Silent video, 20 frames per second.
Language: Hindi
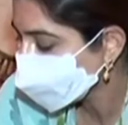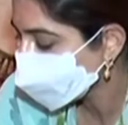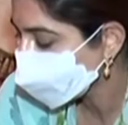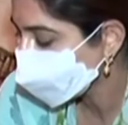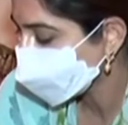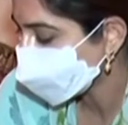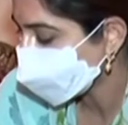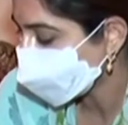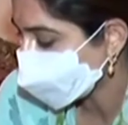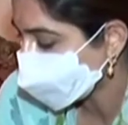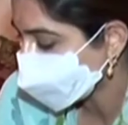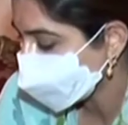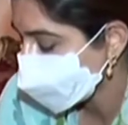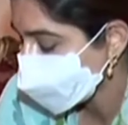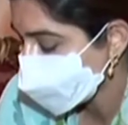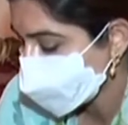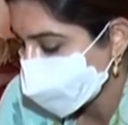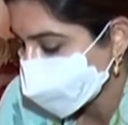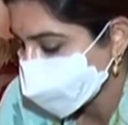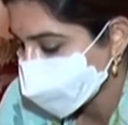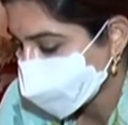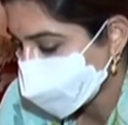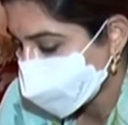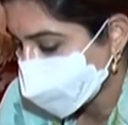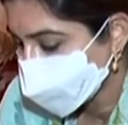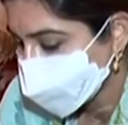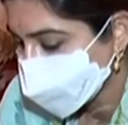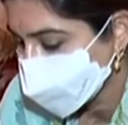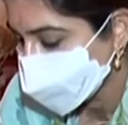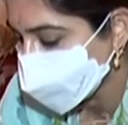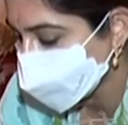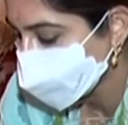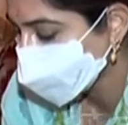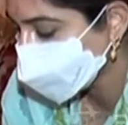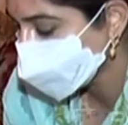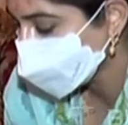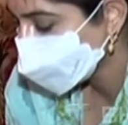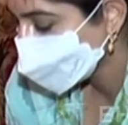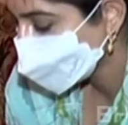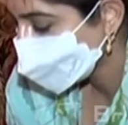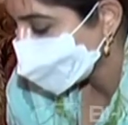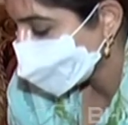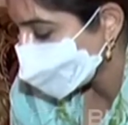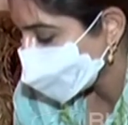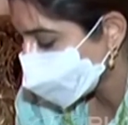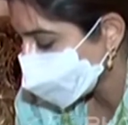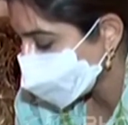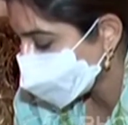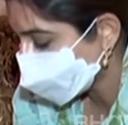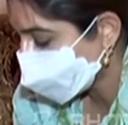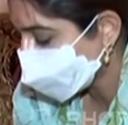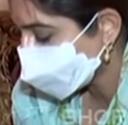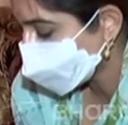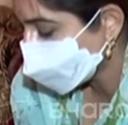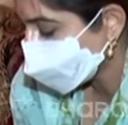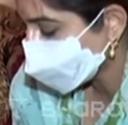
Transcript: लोगों ने हमें डायरेक्ट मैसेज करना शुरू